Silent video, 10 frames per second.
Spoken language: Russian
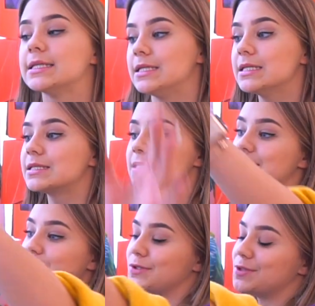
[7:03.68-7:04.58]
садиться,
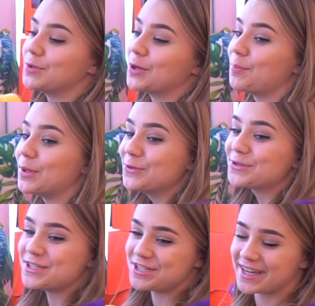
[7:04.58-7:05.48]
здесь очень много
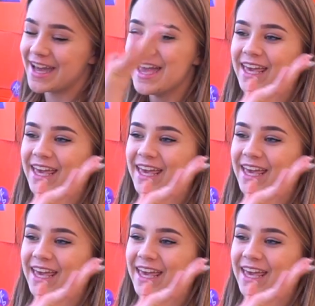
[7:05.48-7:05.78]
подушечек,